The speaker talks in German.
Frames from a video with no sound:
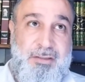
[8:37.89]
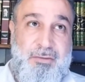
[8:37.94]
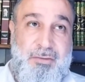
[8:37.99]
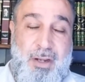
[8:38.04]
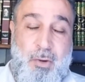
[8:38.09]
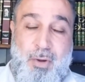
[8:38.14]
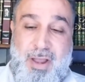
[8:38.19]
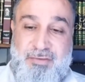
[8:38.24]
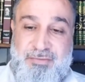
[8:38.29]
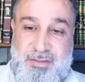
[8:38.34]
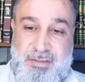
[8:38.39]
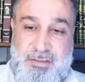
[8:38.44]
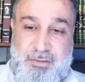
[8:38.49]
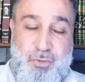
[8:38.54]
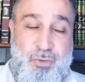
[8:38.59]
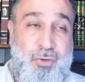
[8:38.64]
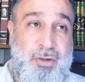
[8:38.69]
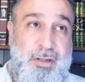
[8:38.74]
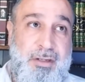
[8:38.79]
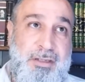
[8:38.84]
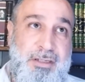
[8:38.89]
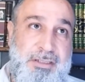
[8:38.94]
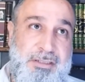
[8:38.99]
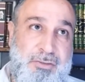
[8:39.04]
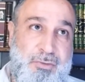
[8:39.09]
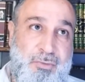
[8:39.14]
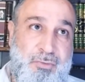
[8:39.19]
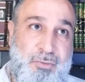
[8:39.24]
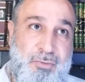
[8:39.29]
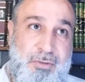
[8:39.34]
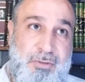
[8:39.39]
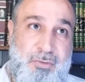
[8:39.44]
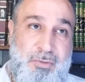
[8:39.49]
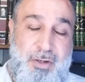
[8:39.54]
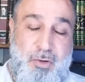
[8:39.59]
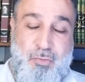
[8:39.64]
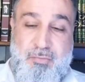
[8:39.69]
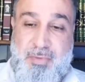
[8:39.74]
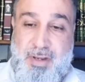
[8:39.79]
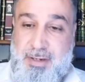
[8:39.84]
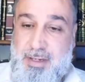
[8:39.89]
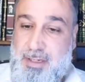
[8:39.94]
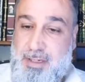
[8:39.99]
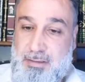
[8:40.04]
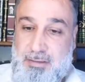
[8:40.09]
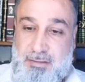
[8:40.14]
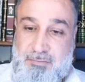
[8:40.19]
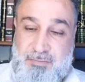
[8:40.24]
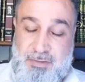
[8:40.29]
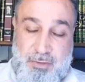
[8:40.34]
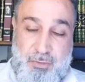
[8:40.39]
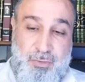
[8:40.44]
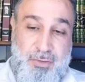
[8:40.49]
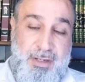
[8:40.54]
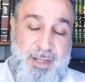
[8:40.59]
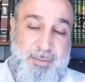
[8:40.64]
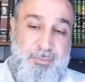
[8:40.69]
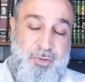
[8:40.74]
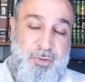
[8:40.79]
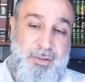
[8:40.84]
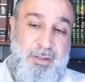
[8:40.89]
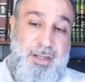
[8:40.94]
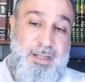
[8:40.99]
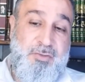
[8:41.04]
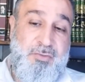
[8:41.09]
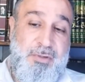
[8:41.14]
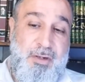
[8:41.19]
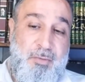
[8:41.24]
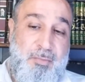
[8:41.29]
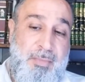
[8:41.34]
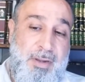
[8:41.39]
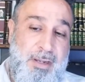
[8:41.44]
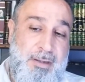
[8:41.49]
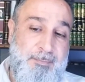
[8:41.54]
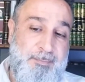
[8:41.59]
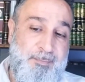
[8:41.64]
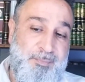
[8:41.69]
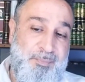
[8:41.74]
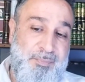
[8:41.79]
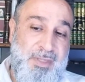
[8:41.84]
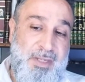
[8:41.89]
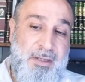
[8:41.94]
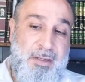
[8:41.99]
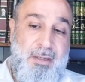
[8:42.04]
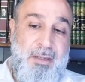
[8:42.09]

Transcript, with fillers: oder die Schiiten, Rawafid gehören nicht zu, zu der Umma. Nein, wir gehören Alhamdulillah zu der Umma.